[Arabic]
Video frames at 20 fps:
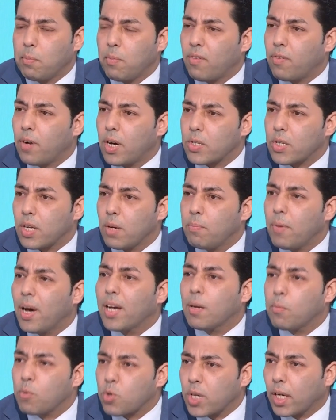المفاصل
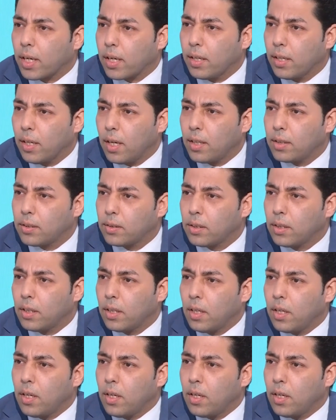ما مسكنات